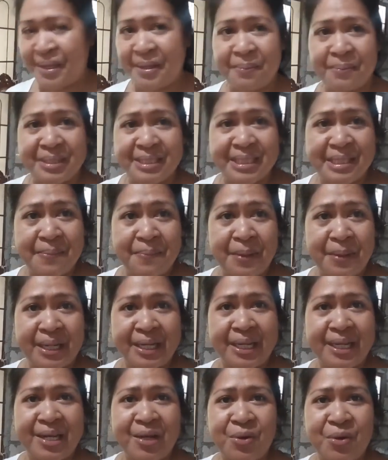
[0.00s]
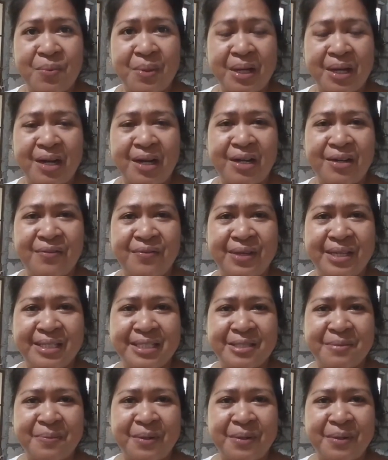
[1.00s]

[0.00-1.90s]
masipag din ako mag-harvest.